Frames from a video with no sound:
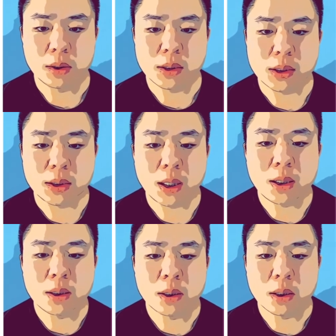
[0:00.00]
词
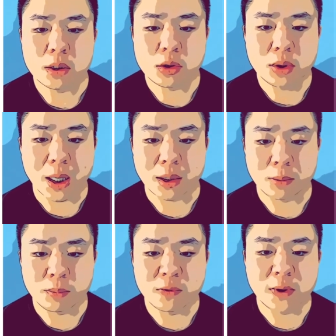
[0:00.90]
根修改的
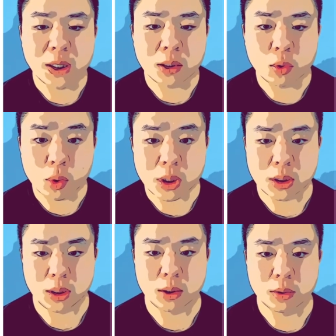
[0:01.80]
部分更多一
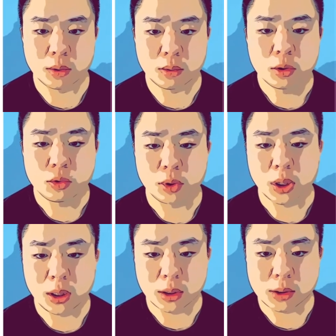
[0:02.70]
些。举个
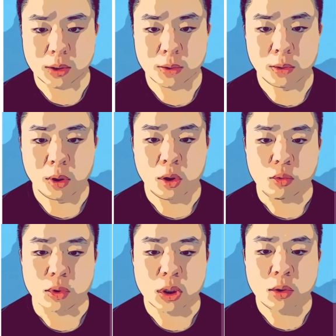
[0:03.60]
例子，
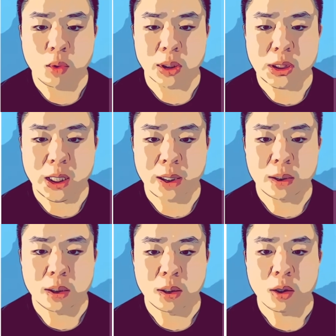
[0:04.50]
女生逛
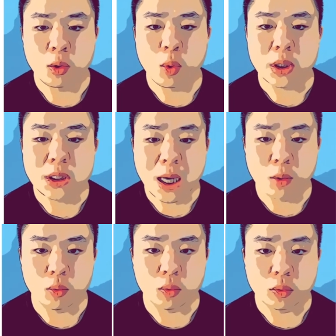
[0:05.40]
街逛一下
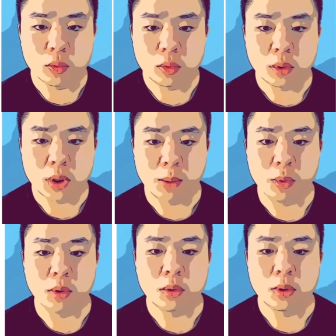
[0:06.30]
午，那
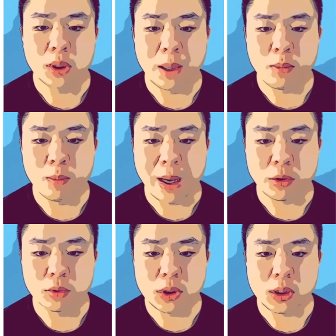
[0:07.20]
么她们买东
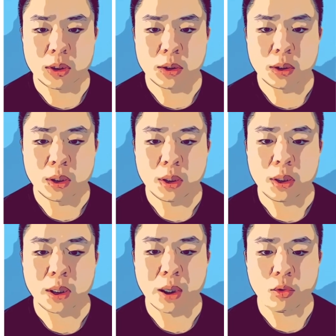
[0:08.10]
西应
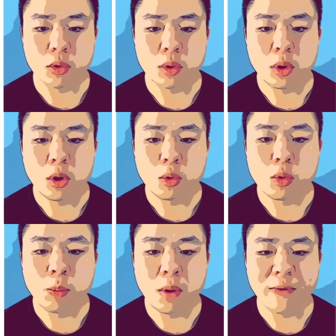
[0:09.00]
该用 k u
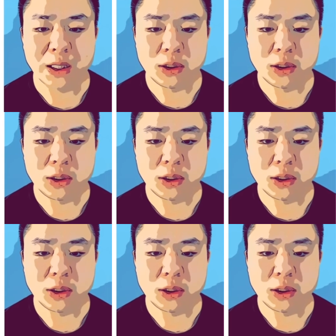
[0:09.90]
p o v a e